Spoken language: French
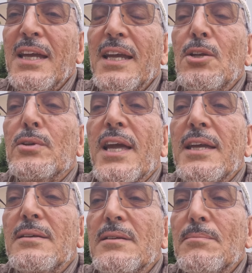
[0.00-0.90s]
Et le gars,
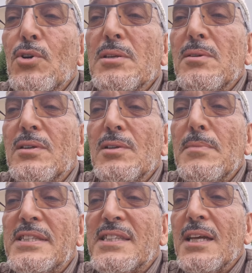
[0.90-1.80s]
bon, le
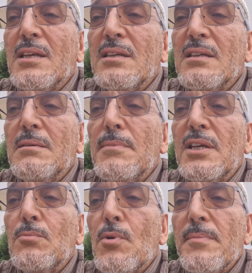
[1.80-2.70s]
médecin, il,
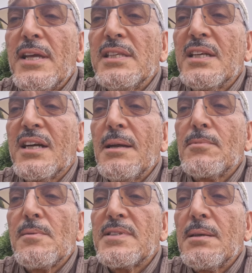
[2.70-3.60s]
me met un IRM
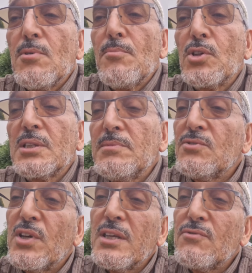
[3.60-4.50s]
comme ça, il me montre, il me dit,
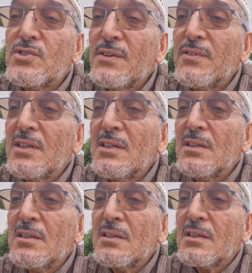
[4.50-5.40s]
voyez, vous avez
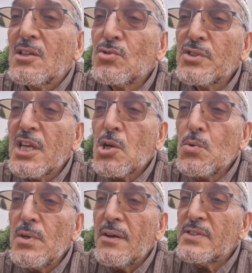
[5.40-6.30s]
quelque chose qui est
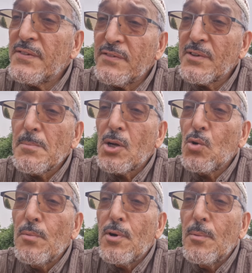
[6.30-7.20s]
cool, là, vous avez vraiment un
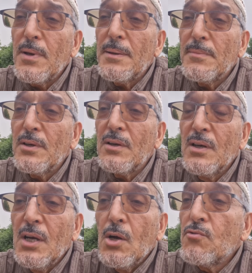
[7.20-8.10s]
gros problème, il euh,
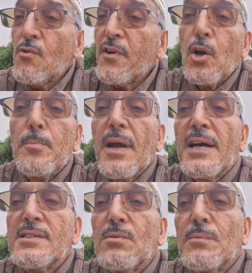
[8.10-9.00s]
faut faire
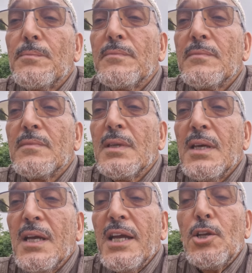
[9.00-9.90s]
l'opération.
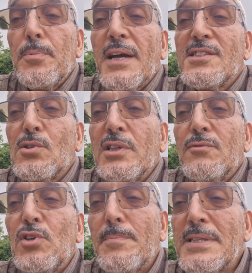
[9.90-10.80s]
Et l'opération, hein, il
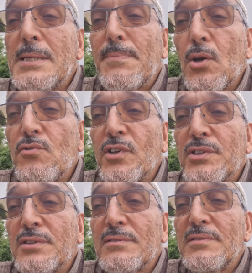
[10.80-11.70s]
voulait passer par le ventre.